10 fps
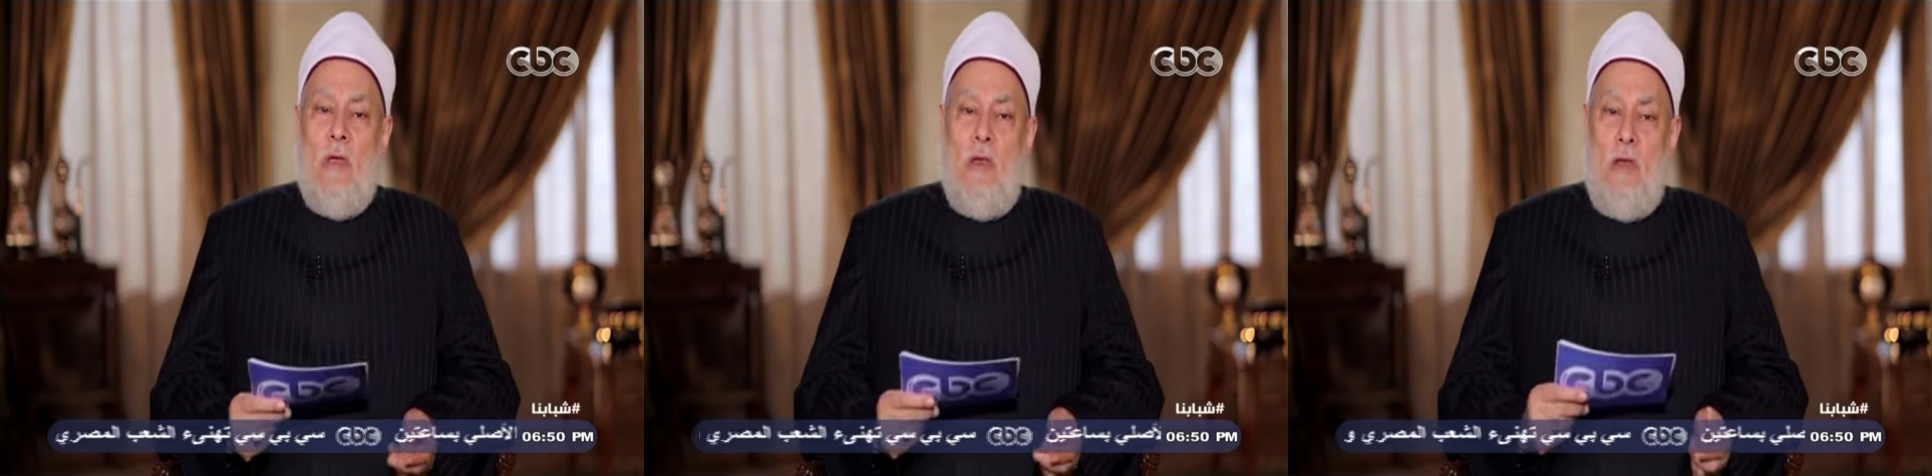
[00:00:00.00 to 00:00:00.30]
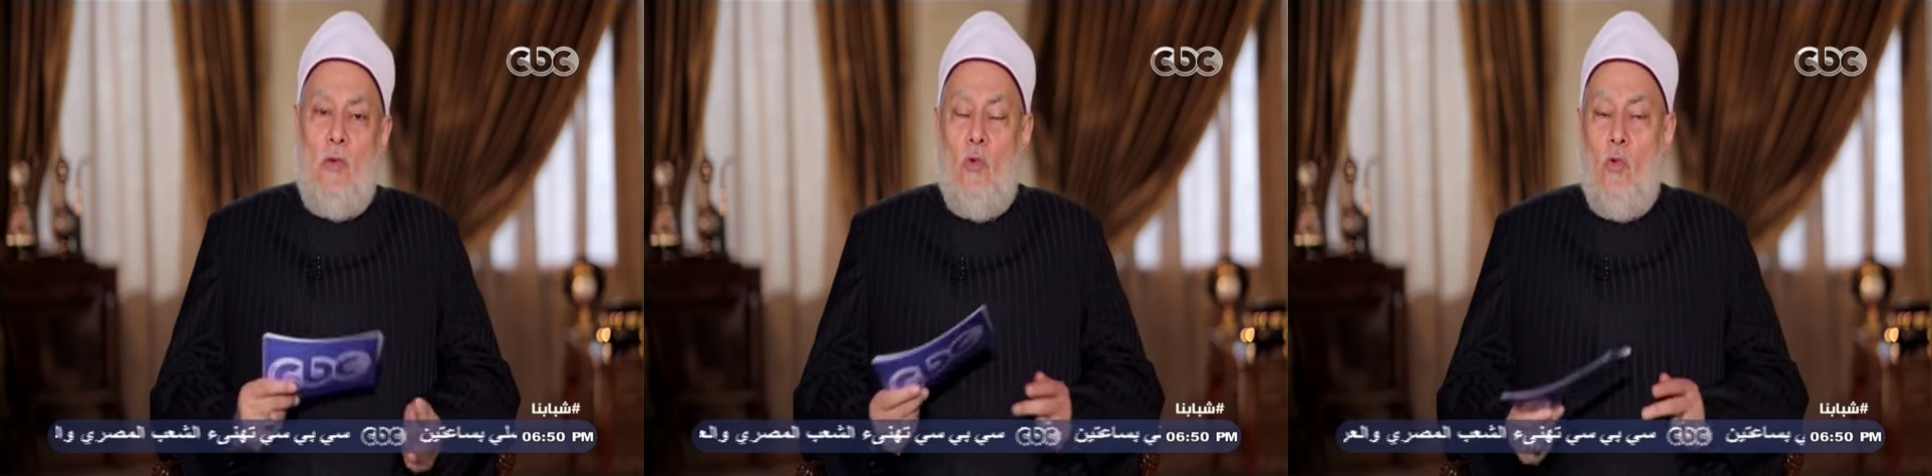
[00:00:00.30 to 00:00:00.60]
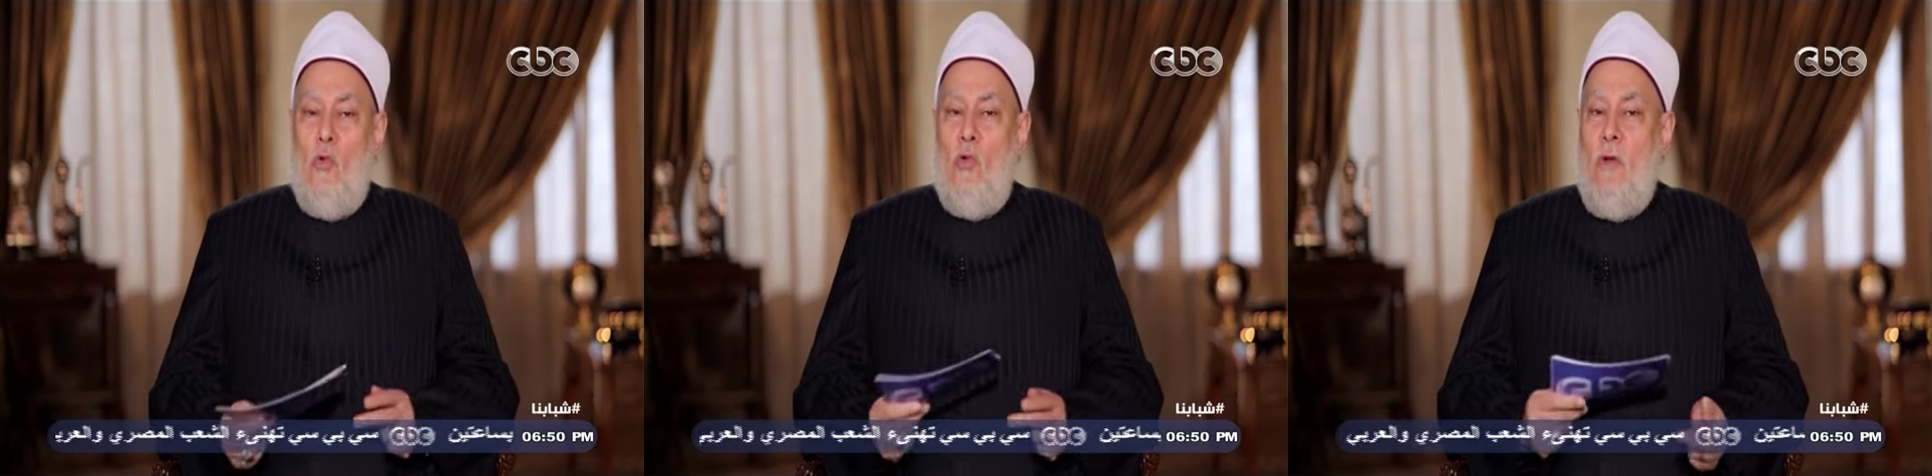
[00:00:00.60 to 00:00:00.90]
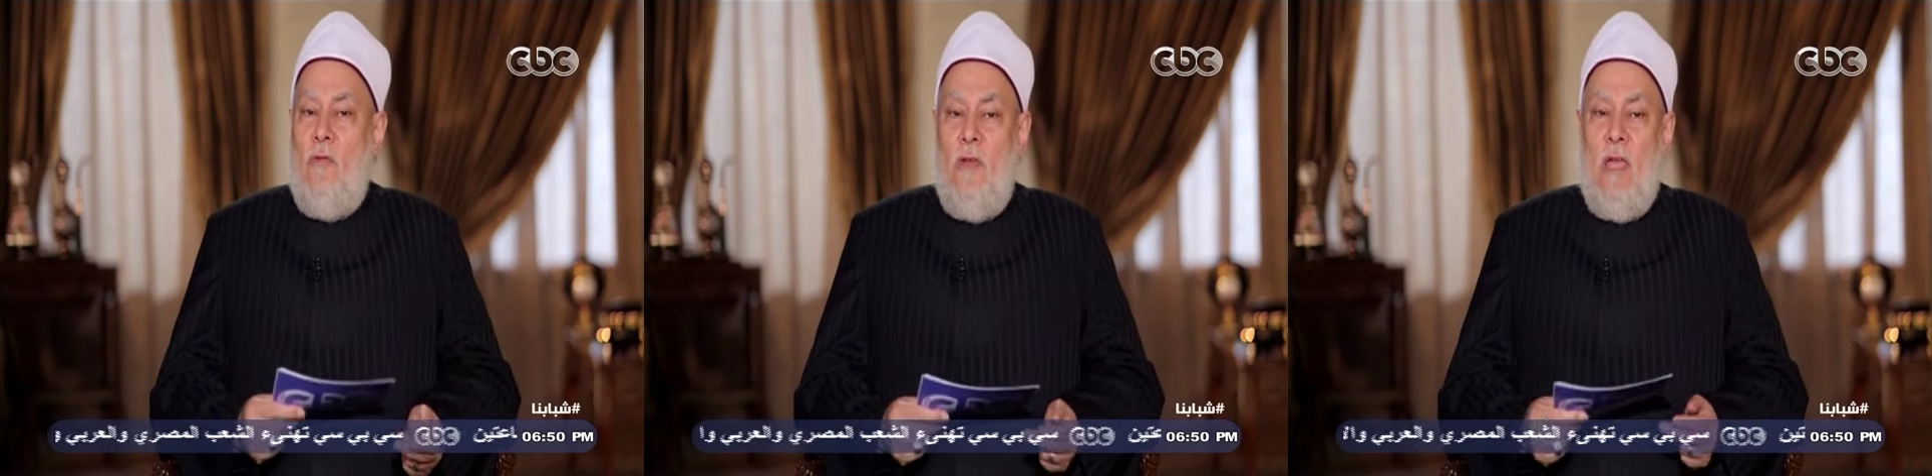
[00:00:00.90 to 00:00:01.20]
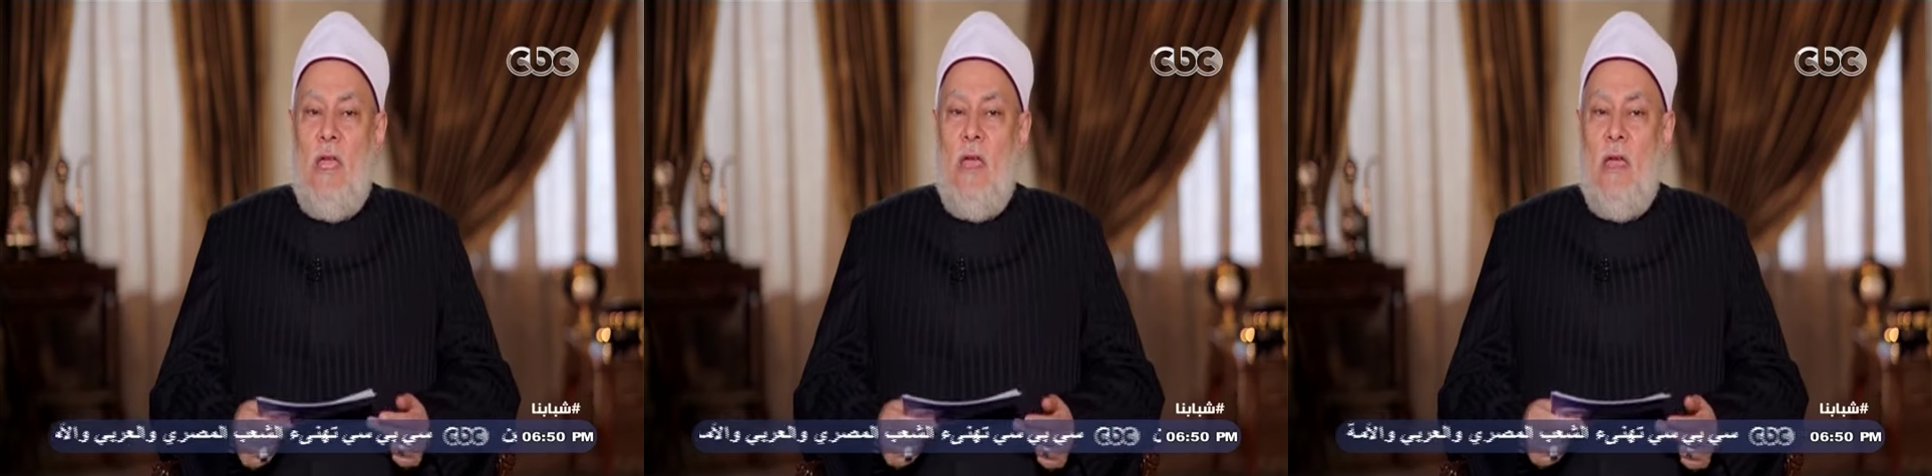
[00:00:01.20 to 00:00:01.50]
غير دخول
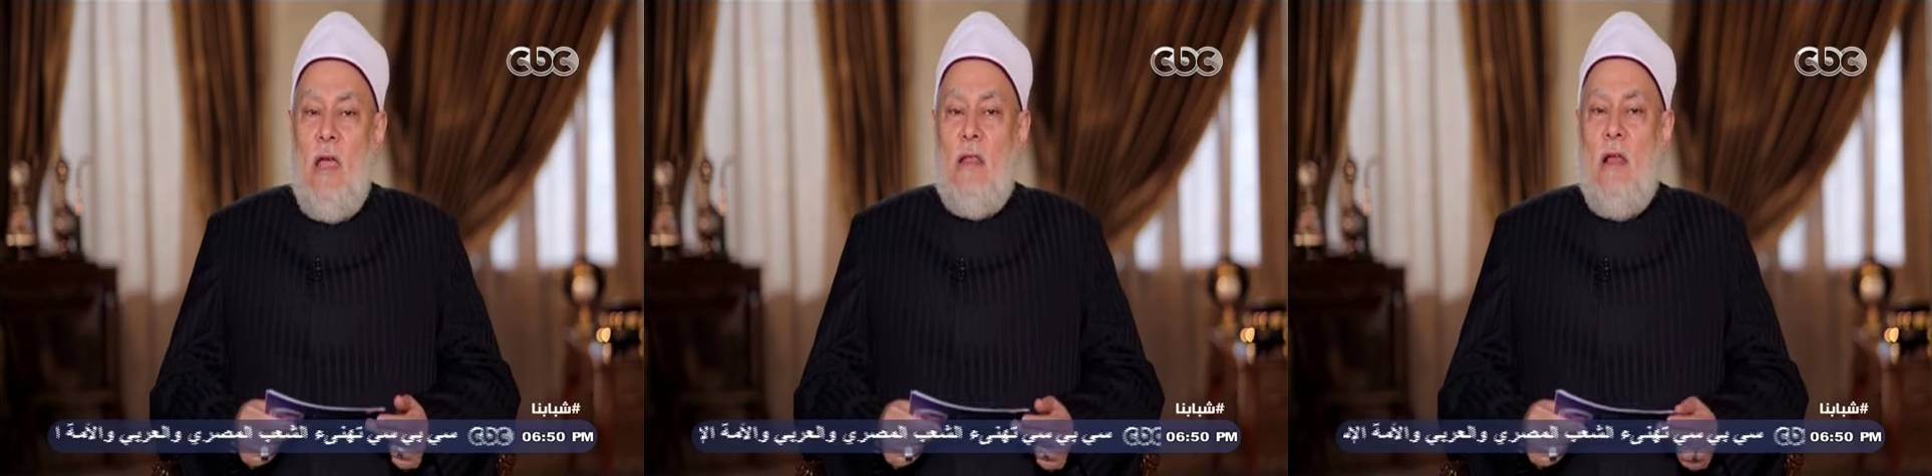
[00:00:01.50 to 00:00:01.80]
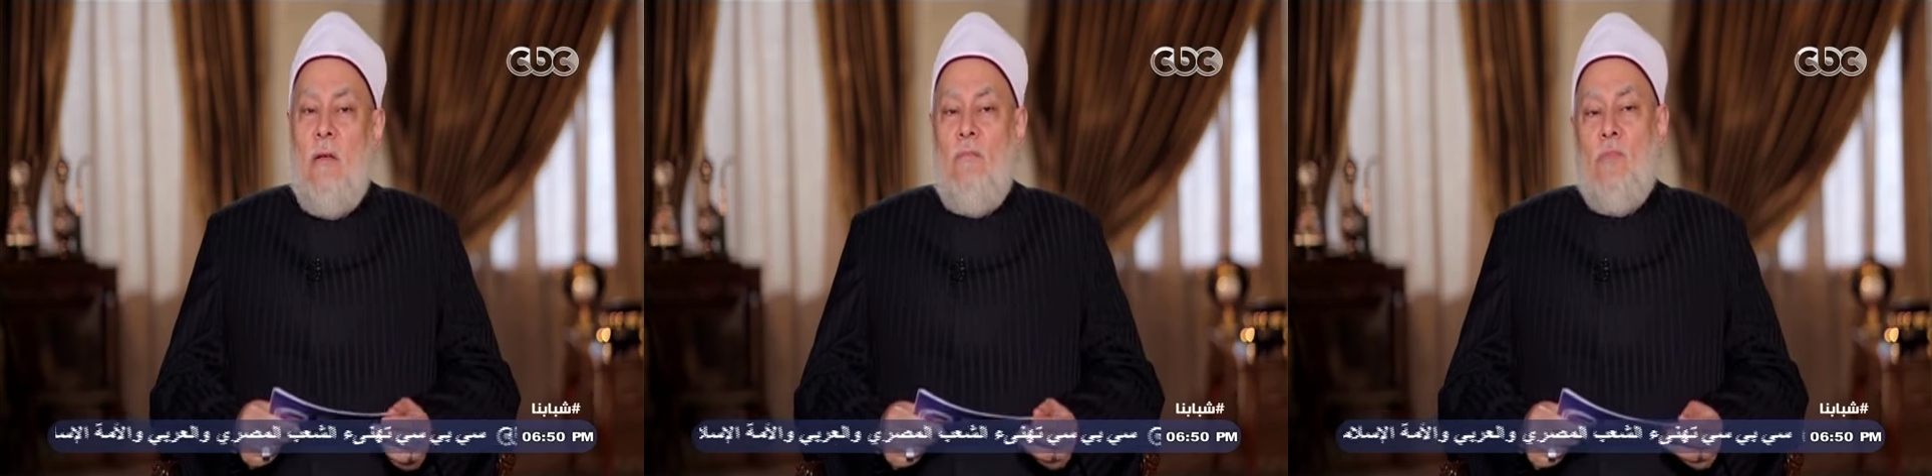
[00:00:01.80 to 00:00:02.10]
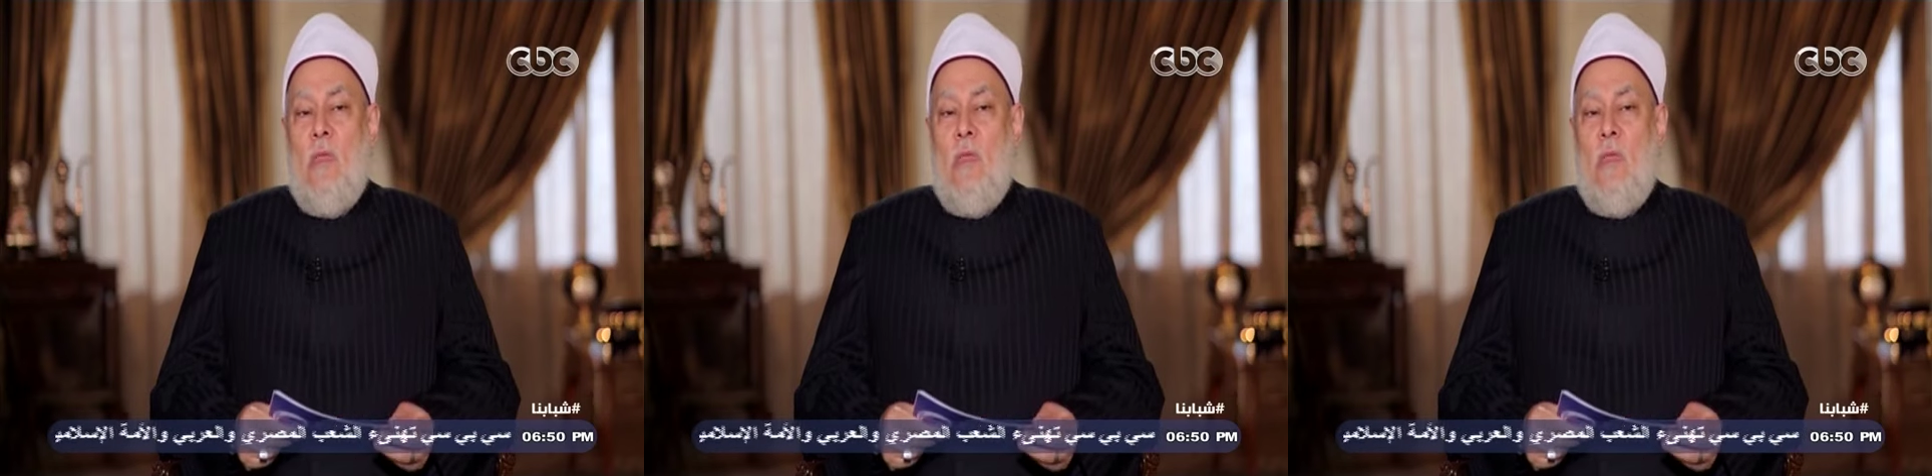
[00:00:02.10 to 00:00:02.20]
في جدل